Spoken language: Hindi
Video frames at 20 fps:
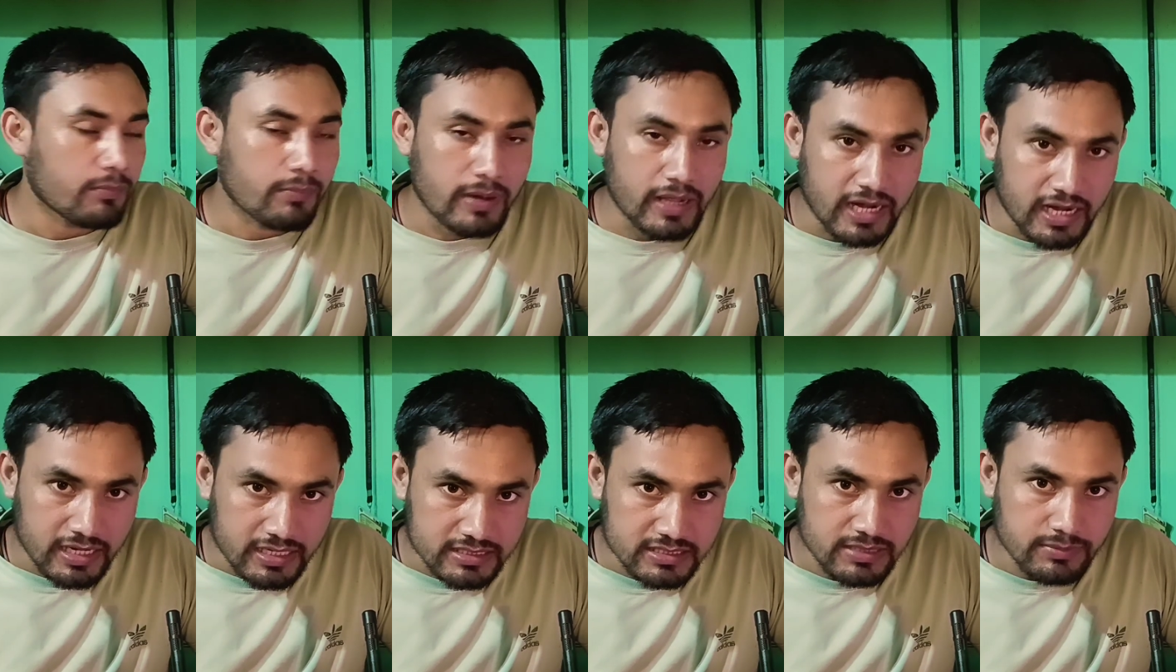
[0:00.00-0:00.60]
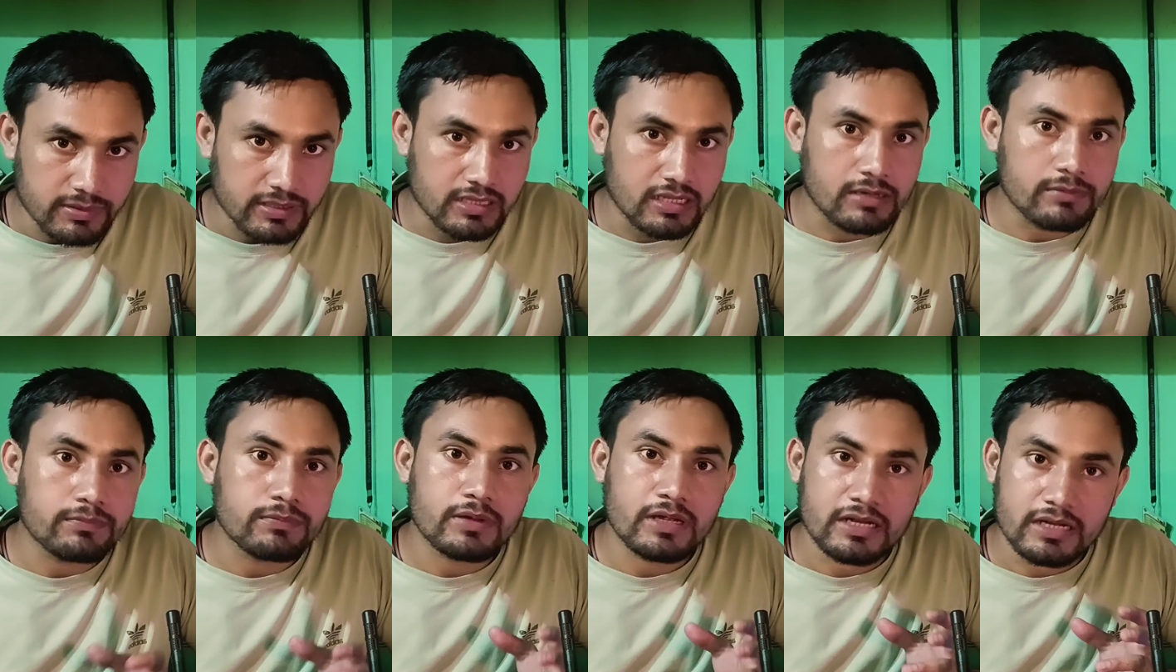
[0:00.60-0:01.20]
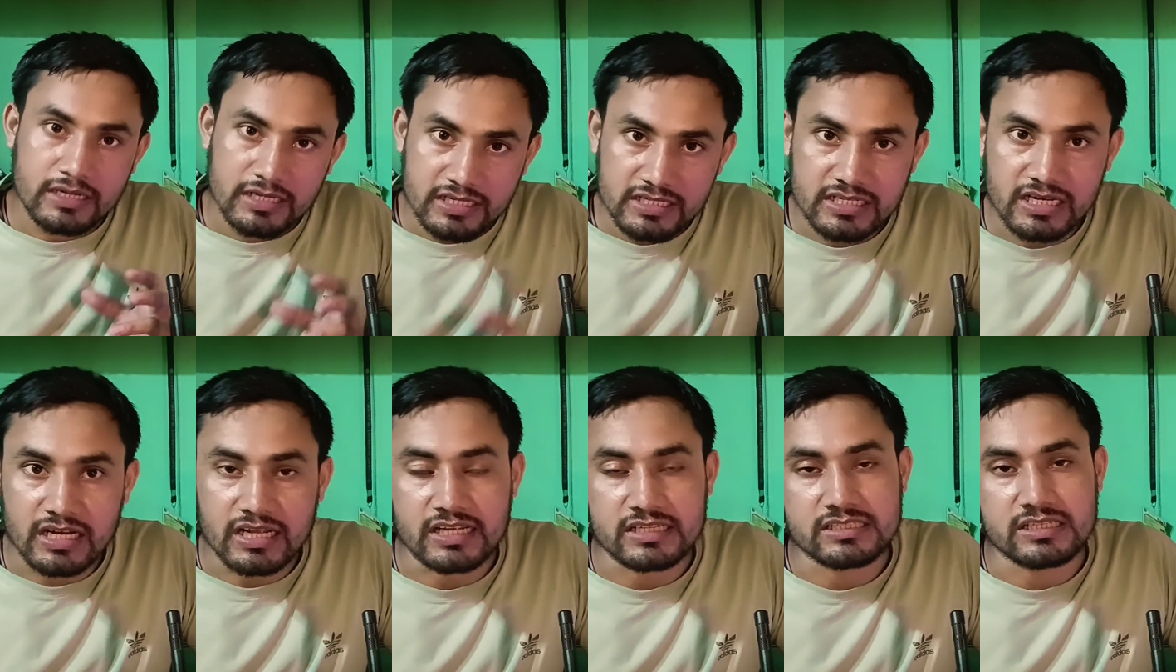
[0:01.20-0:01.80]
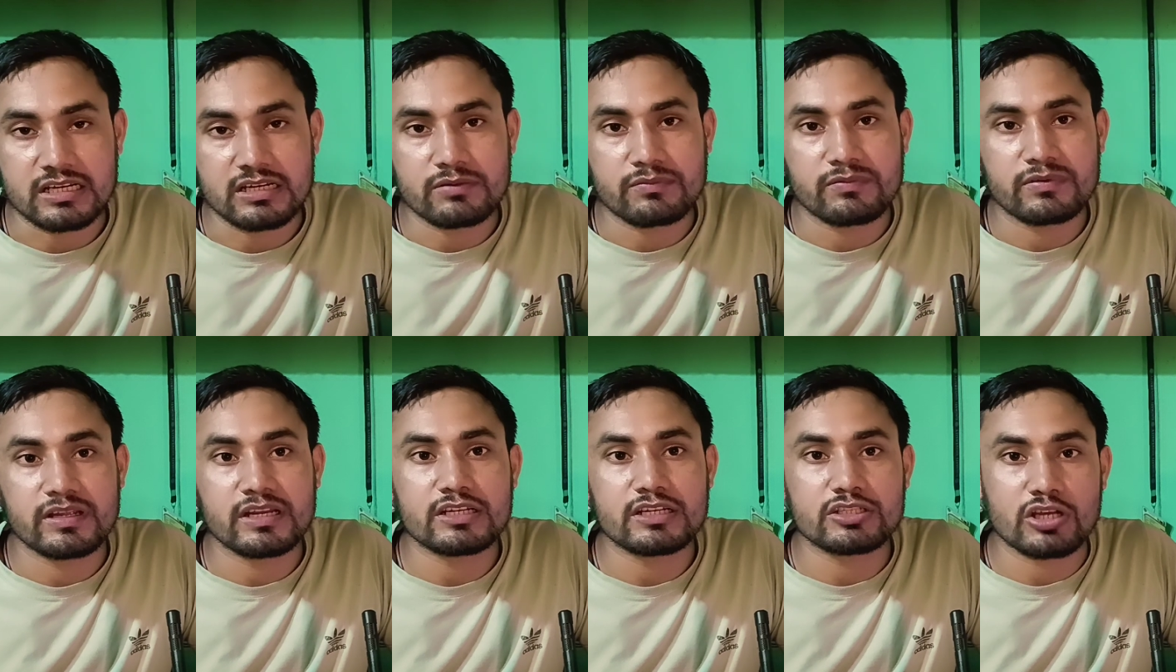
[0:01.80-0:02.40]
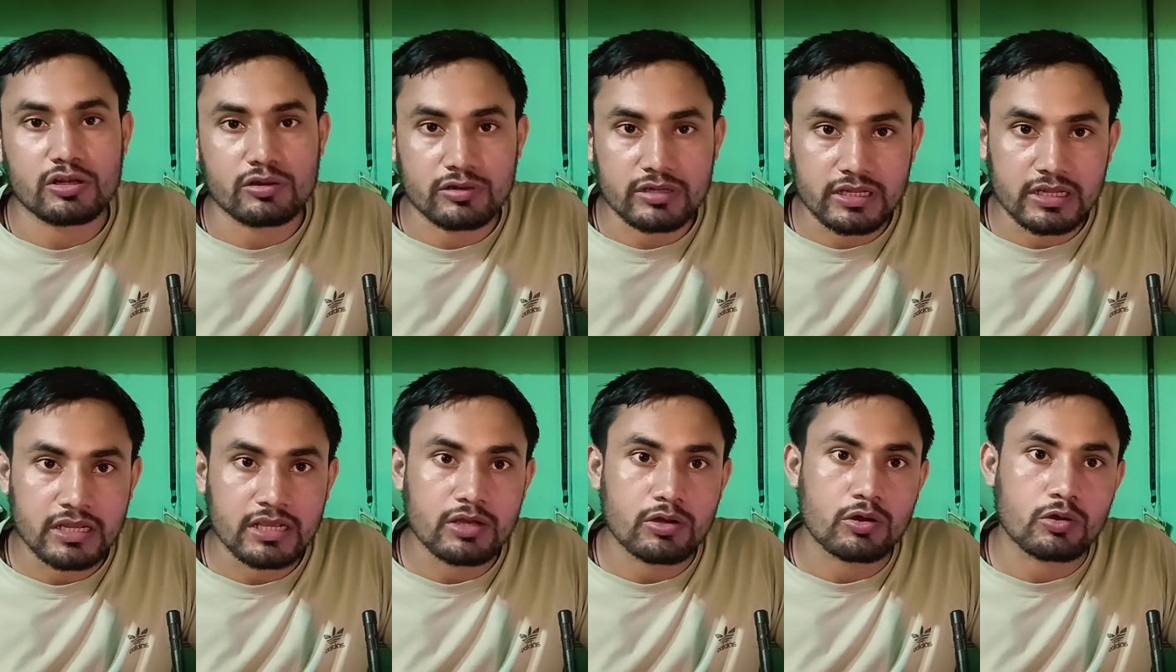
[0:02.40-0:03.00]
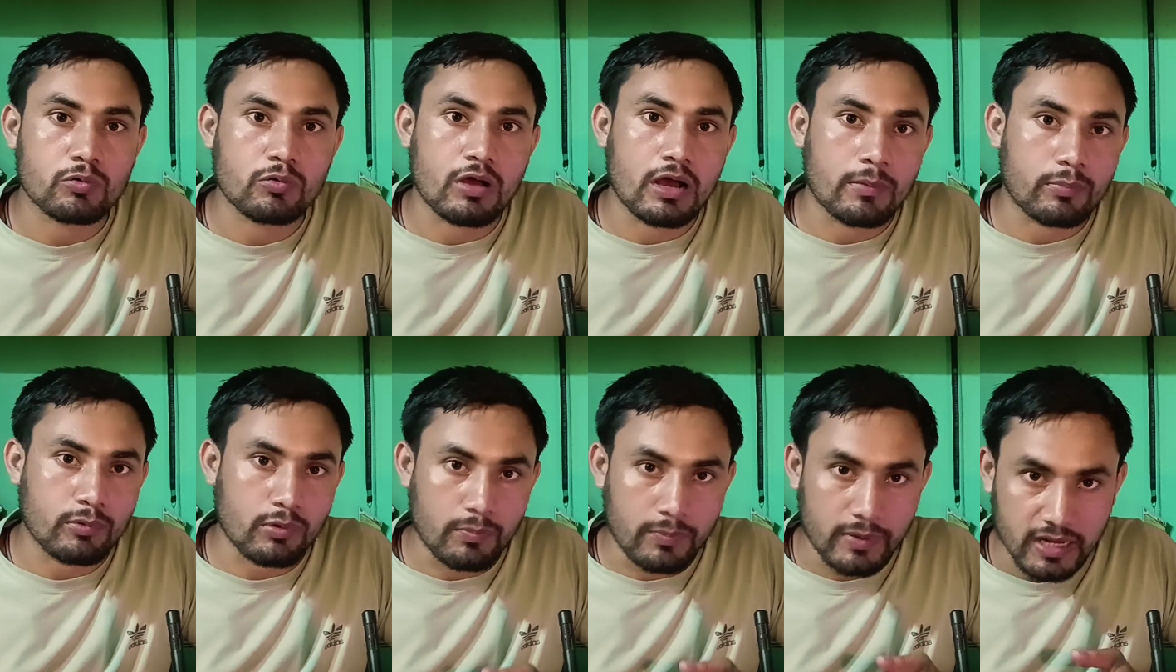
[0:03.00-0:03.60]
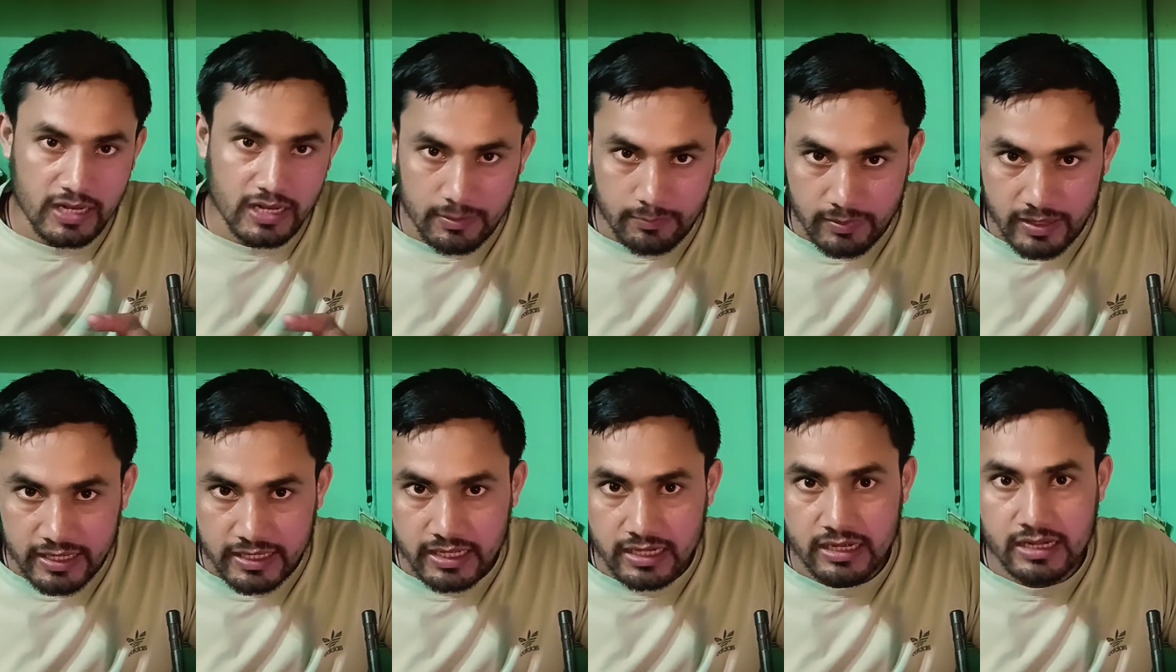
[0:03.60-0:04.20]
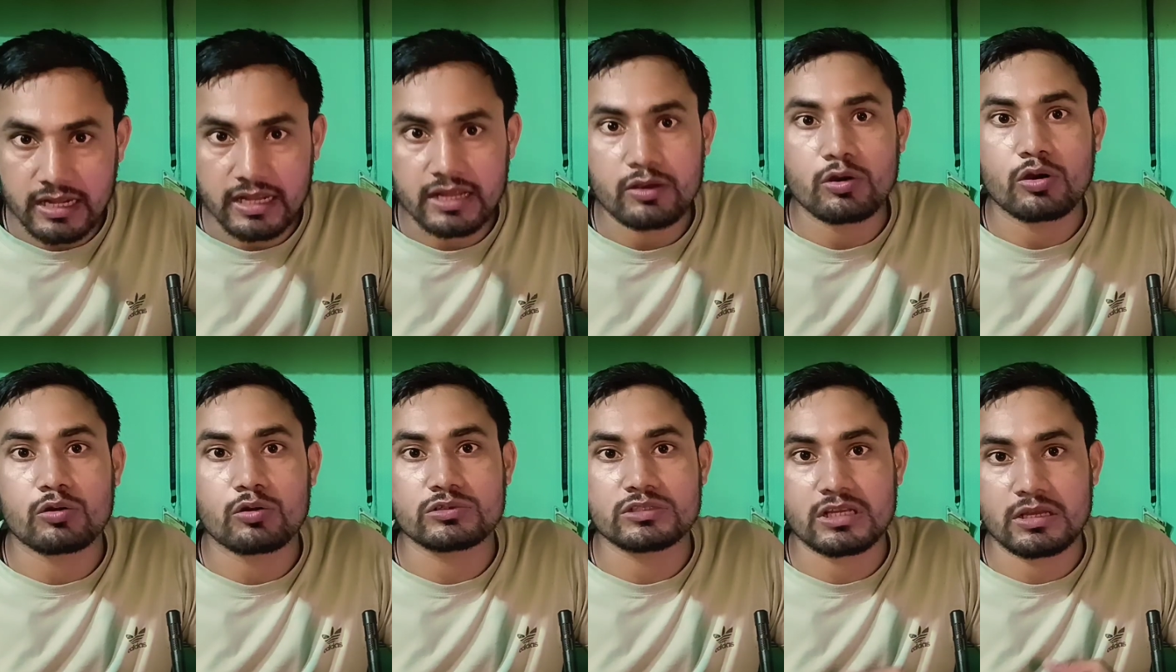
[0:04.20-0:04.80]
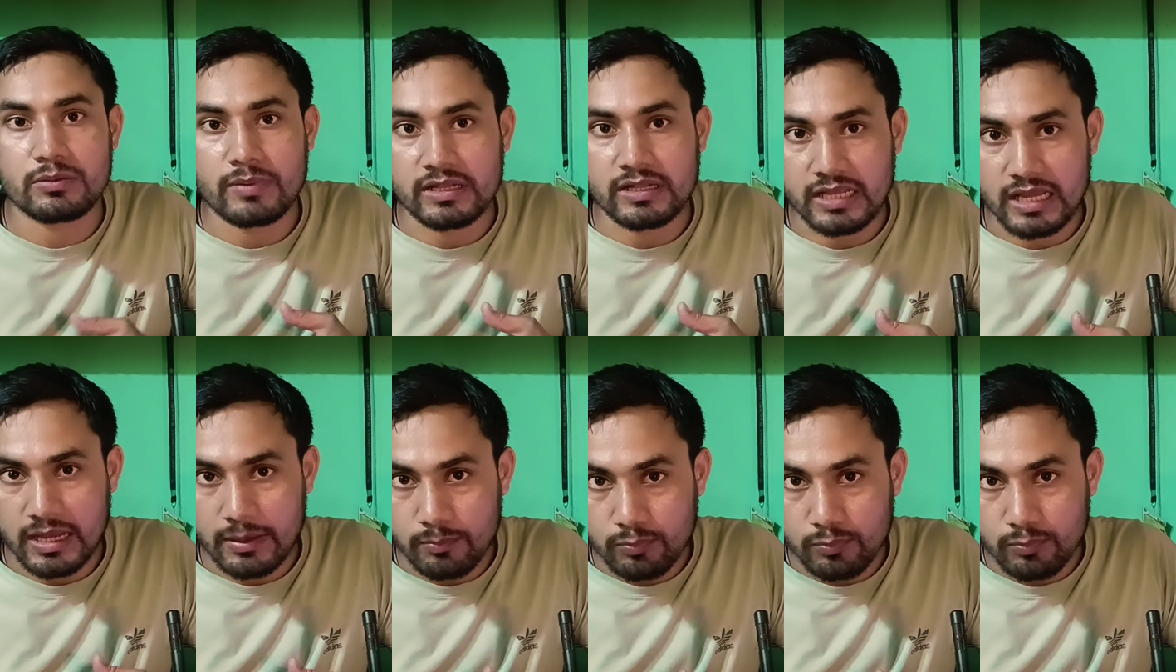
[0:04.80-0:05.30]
बनाने से मतलब डिजिटल का सर्टिफिकेट जरूरी है और वो आपको पहले अप्लाई करना है और उसके बाद